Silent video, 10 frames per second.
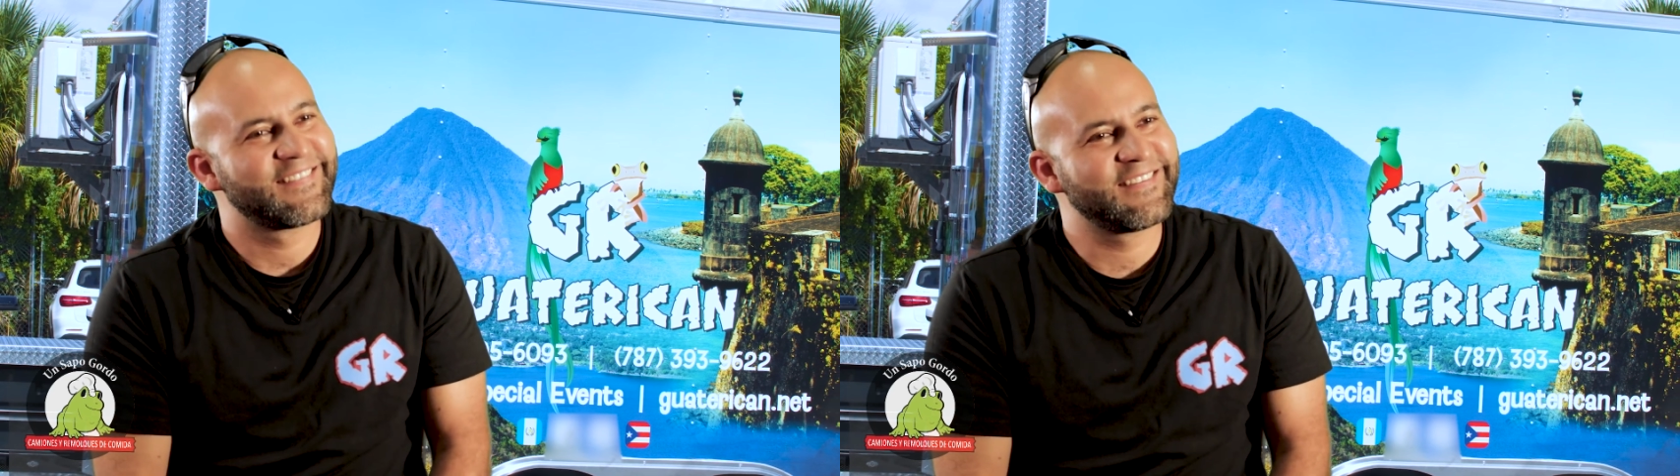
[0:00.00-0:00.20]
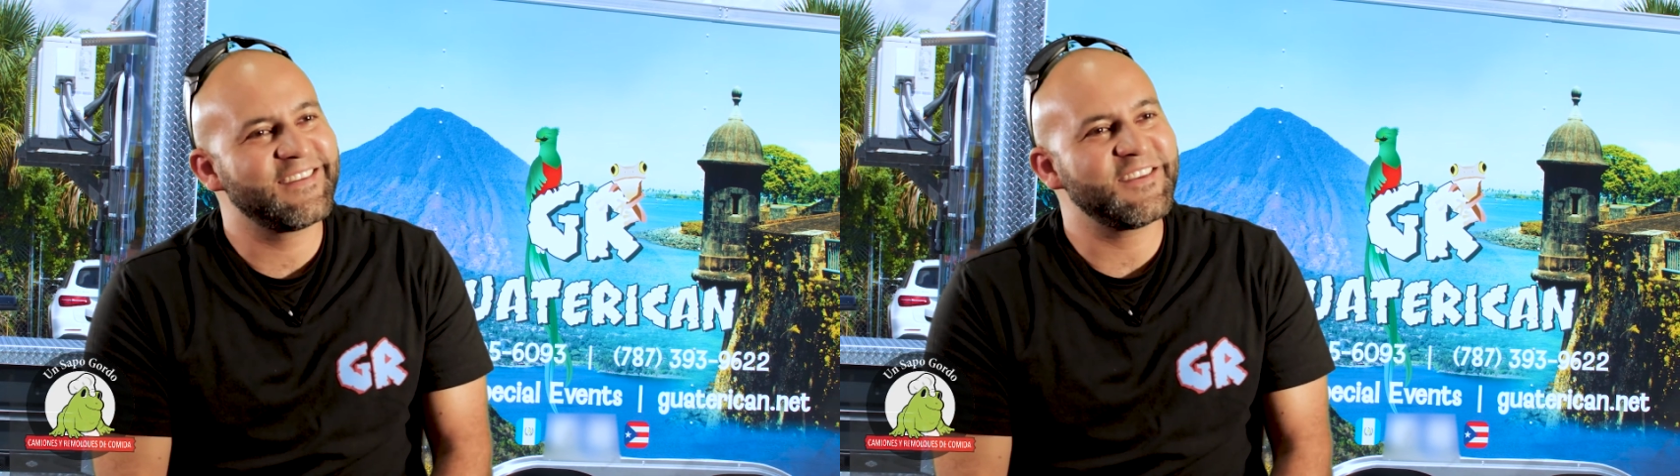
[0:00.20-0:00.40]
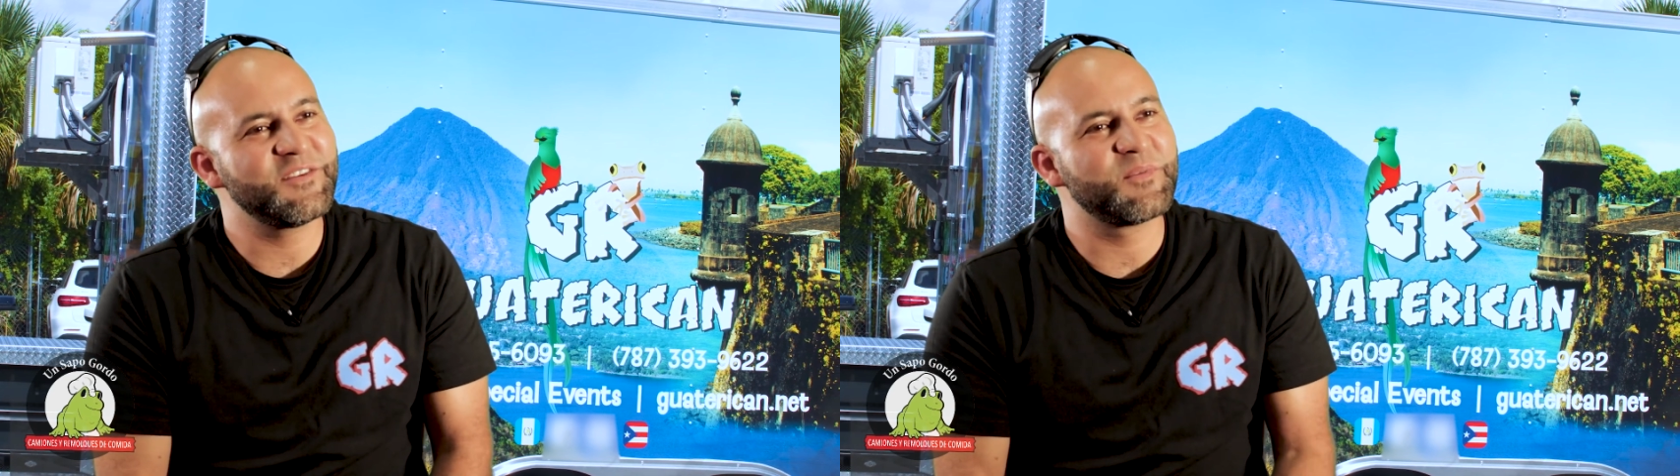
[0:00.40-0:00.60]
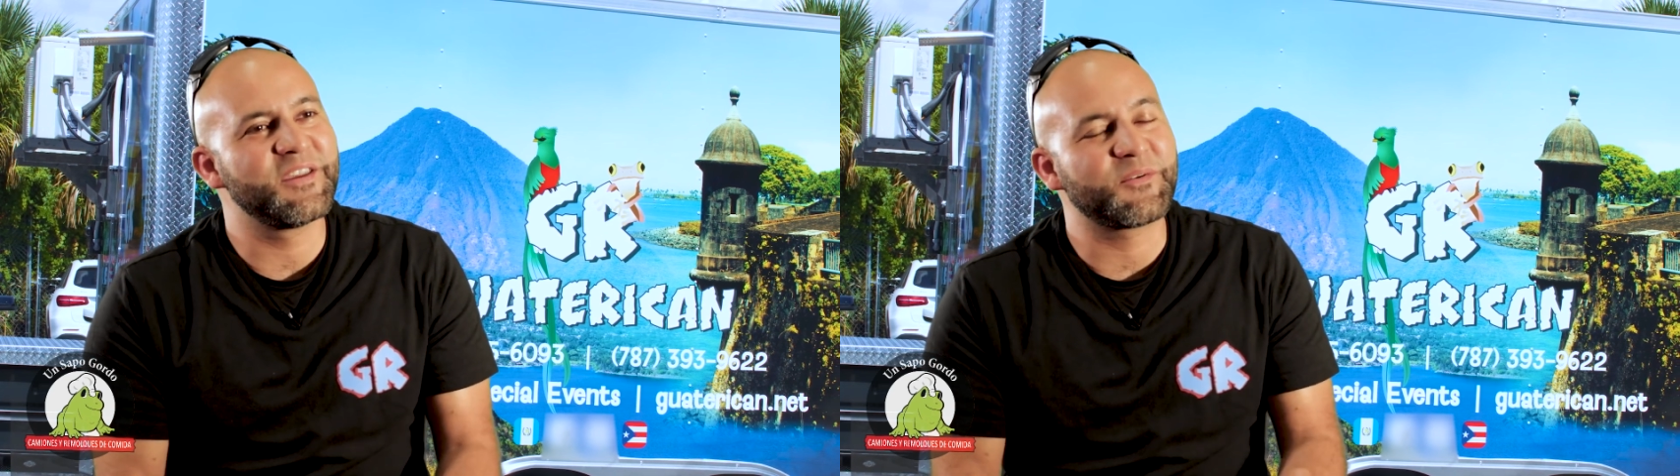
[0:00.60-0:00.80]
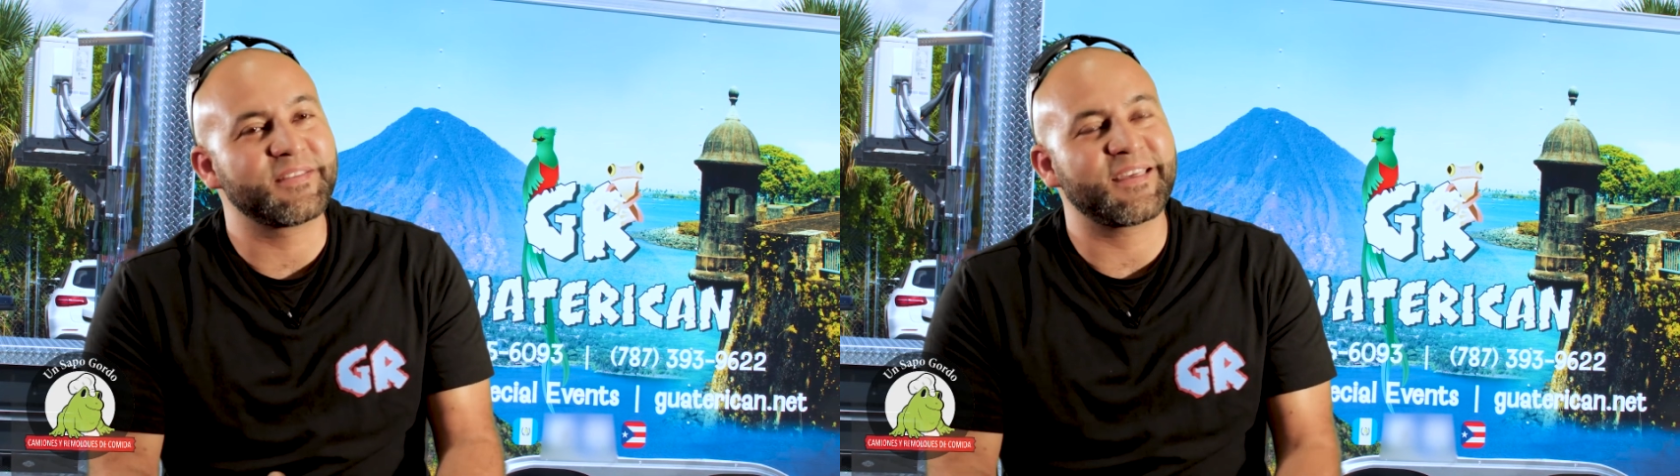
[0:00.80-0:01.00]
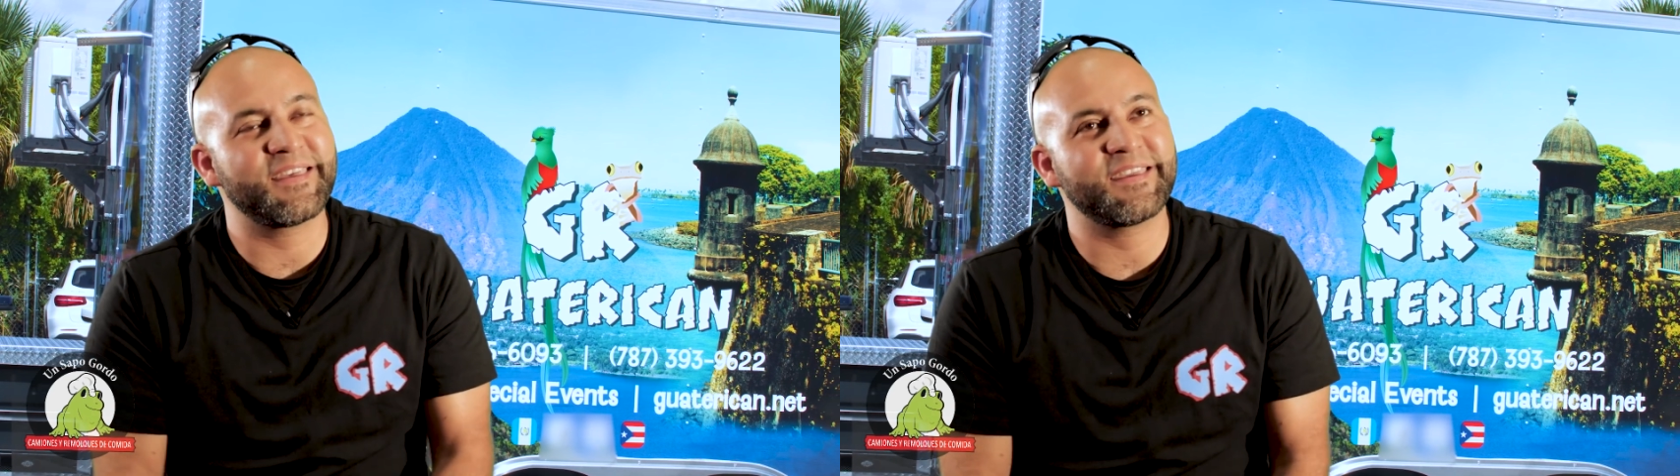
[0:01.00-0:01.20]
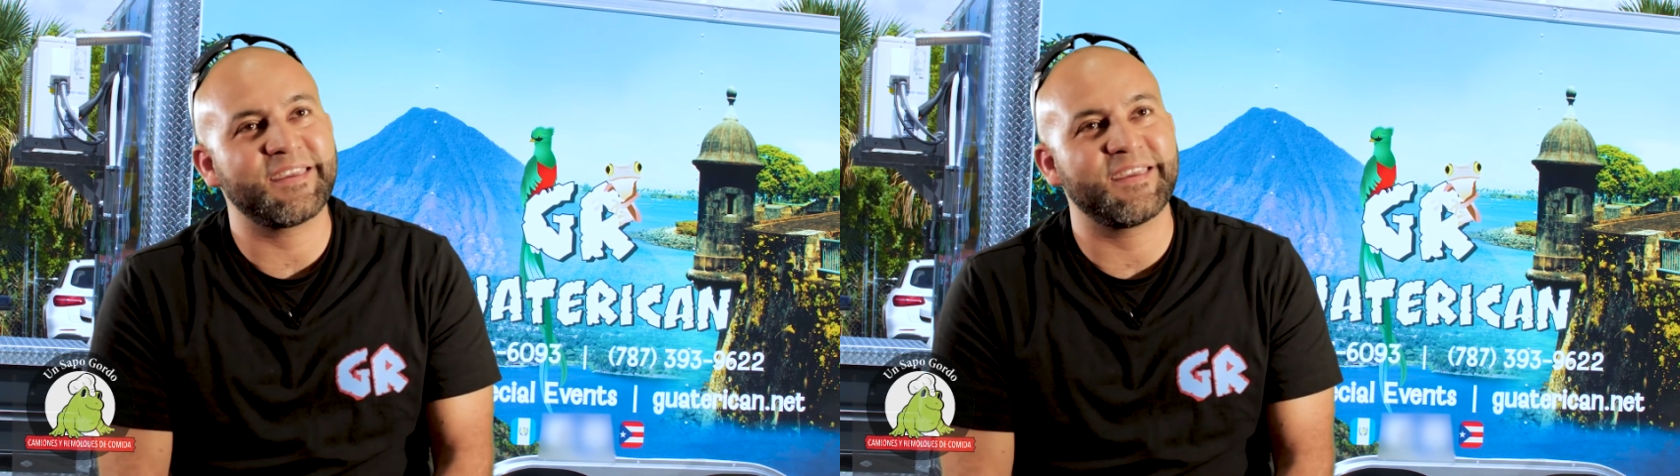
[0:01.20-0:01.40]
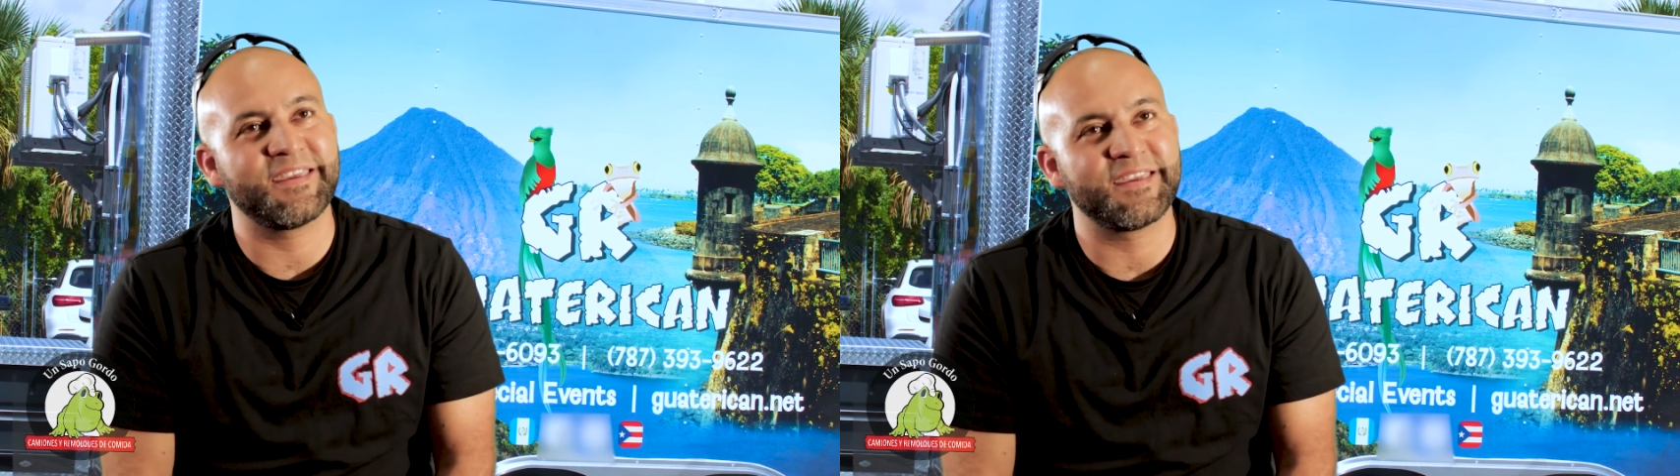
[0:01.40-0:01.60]
sí, y me di cuenta de
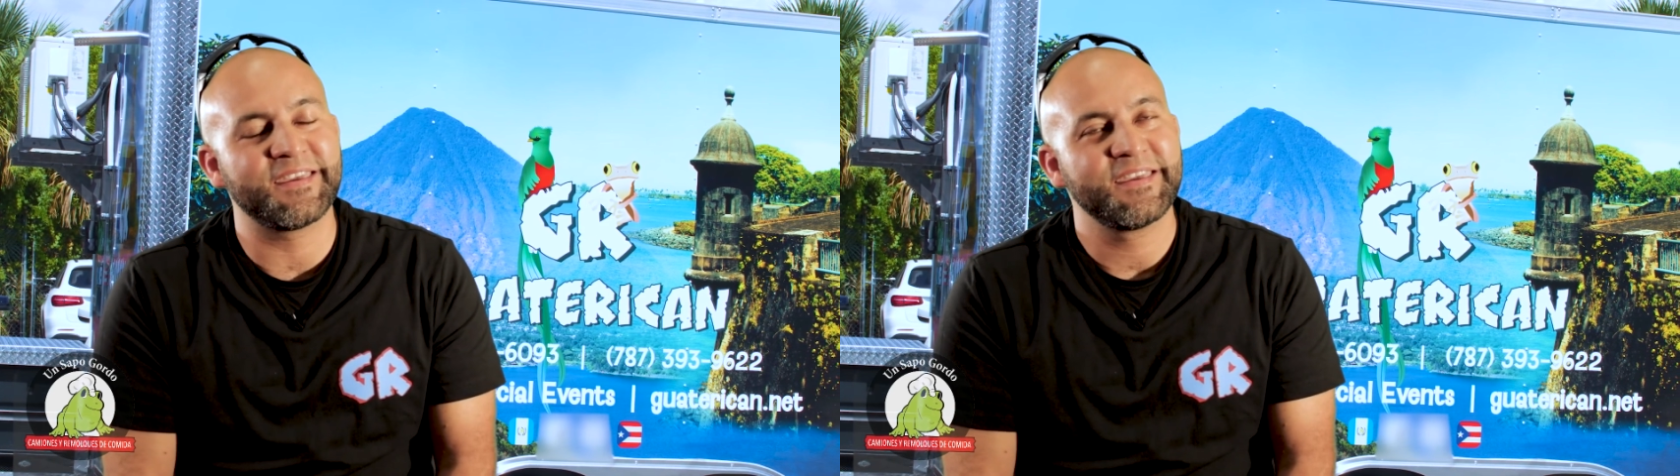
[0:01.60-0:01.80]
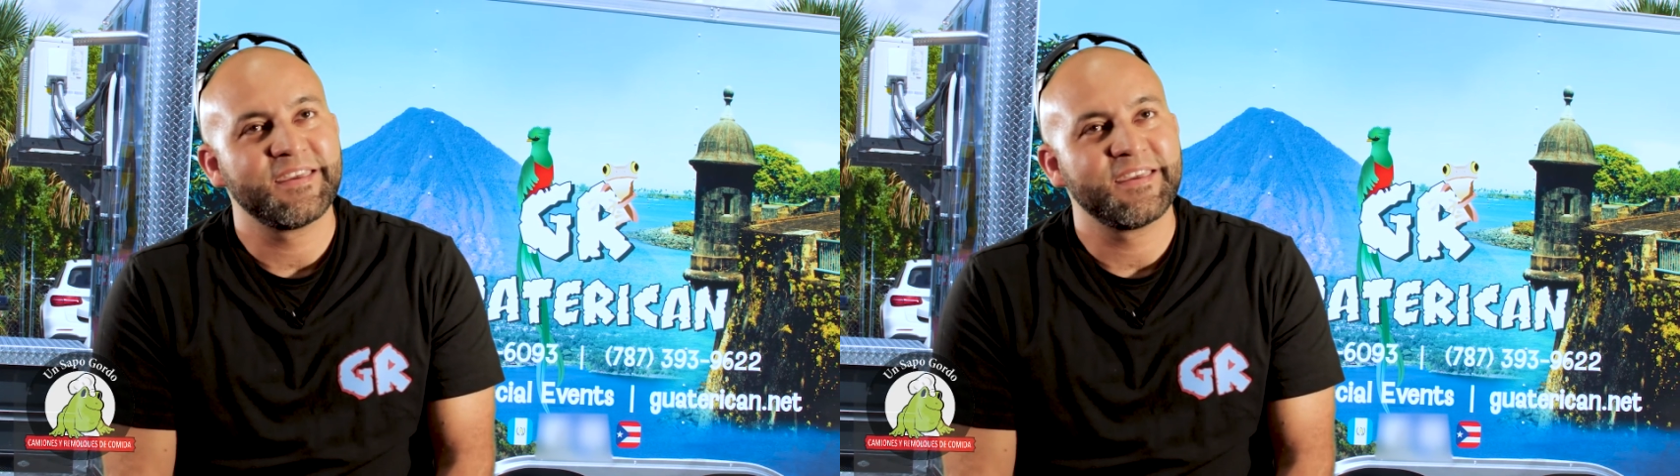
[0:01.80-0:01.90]
que,